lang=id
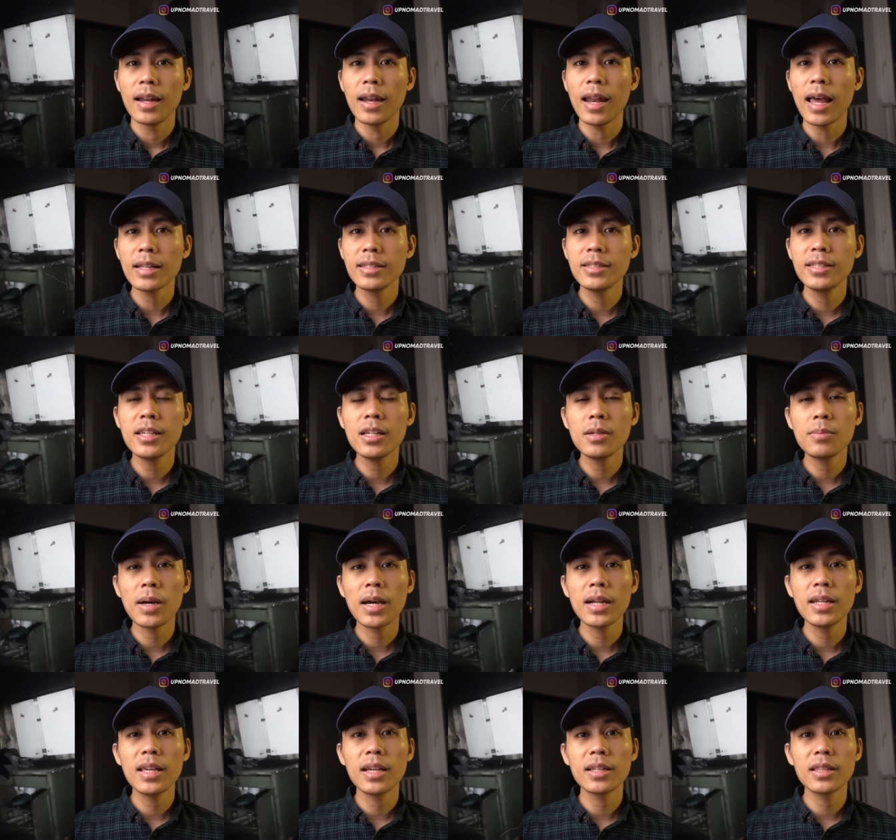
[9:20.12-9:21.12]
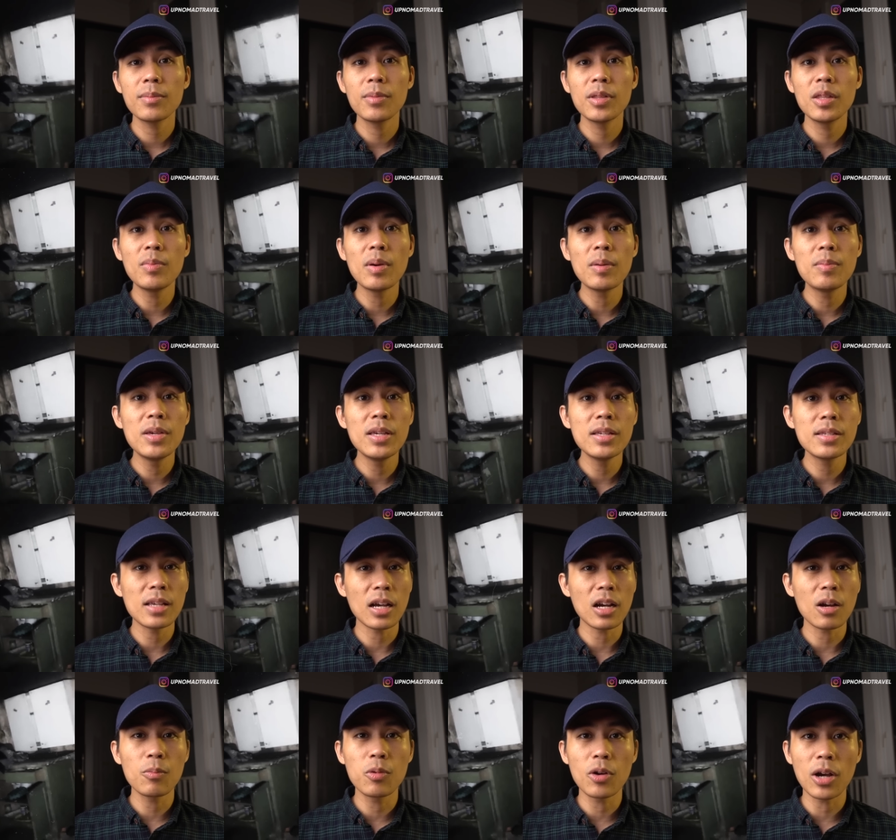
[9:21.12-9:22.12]
laci lemari yang tiba-tiba bisa
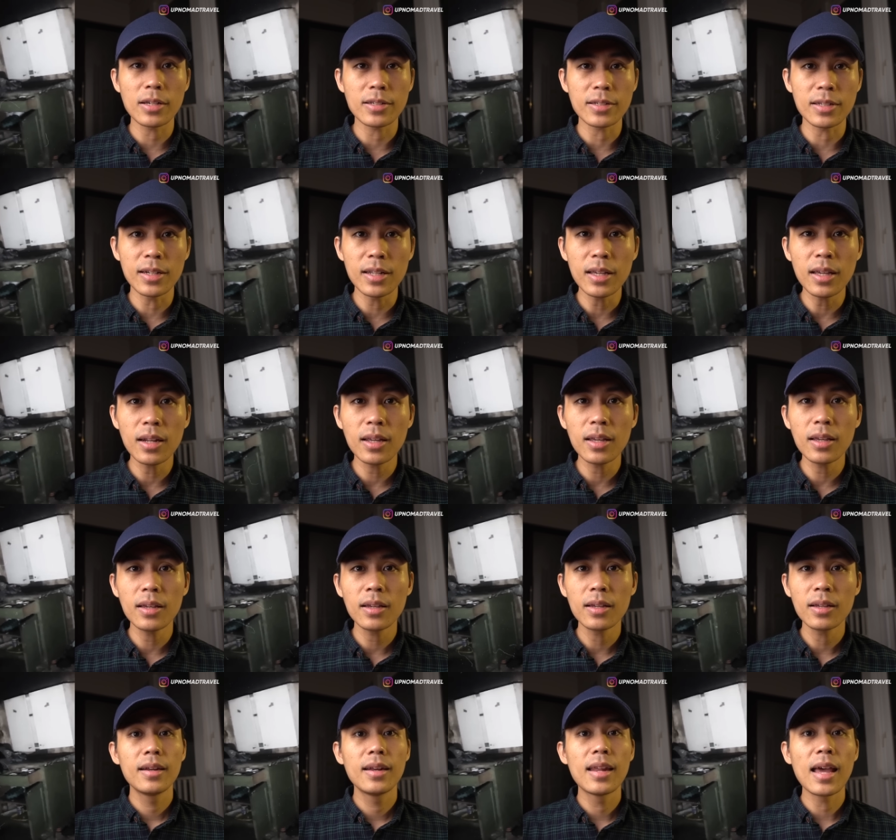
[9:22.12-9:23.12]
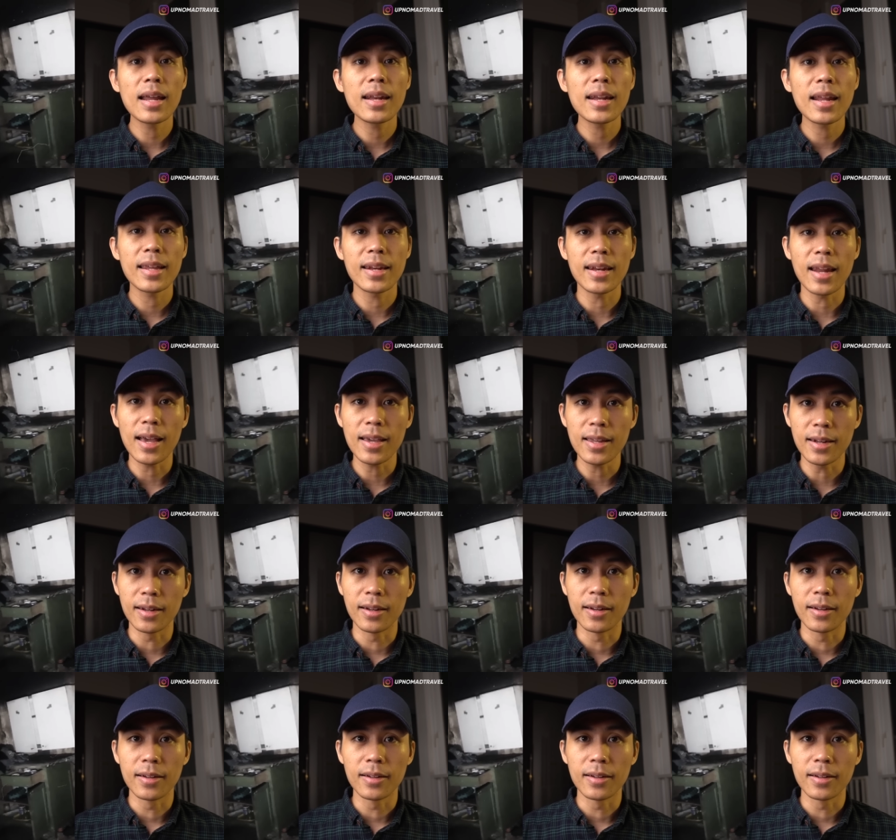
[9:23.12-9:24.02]
ngebuka sendiri, dan lain-lain.